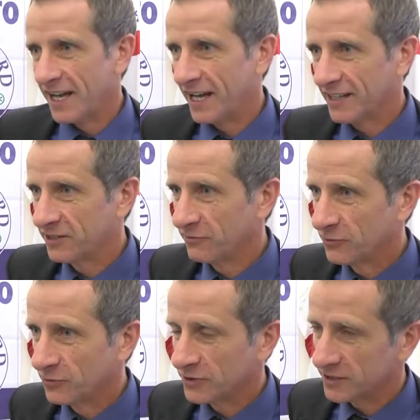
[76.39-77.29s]
la
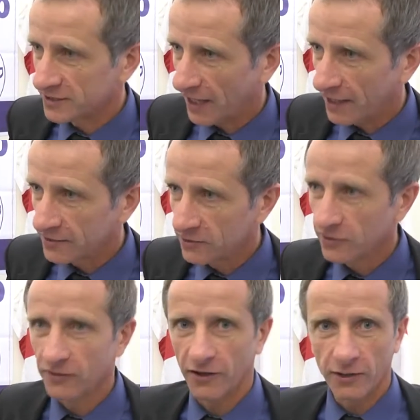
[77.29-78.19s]
TV di
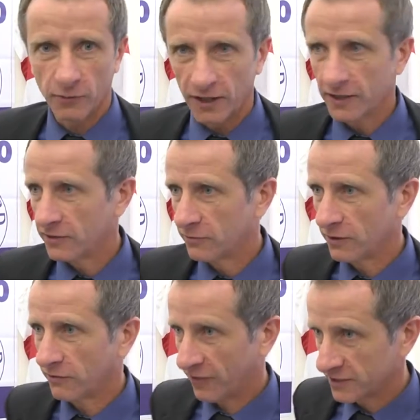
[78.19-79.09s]
Stato, è quella
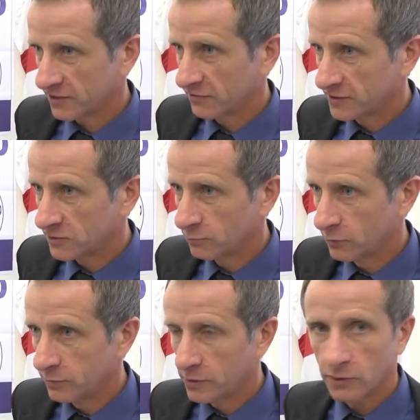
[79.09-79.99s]
che fa servizio
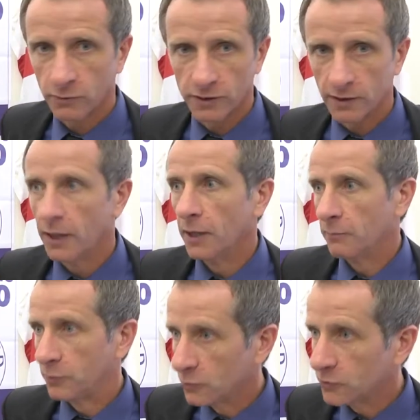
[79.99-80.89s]
pubblico e quindi
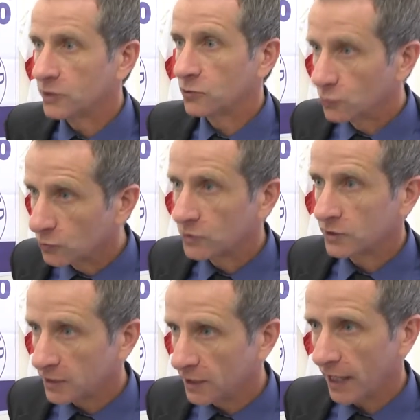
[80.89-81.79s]
più di
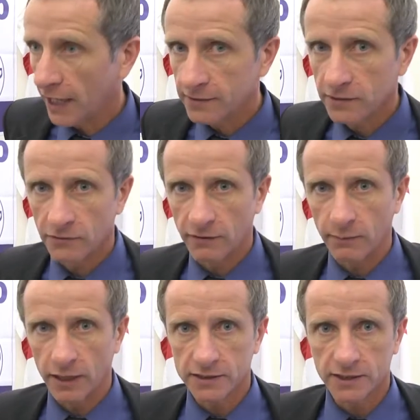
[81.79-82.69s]
tutti gli altri
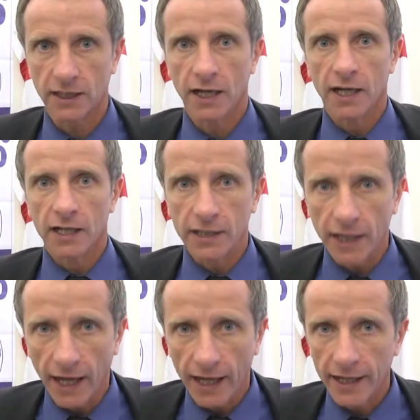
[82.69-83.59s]
dovrebbe essere
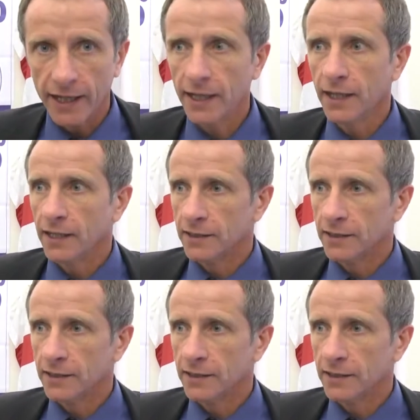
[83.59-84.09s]
chiara,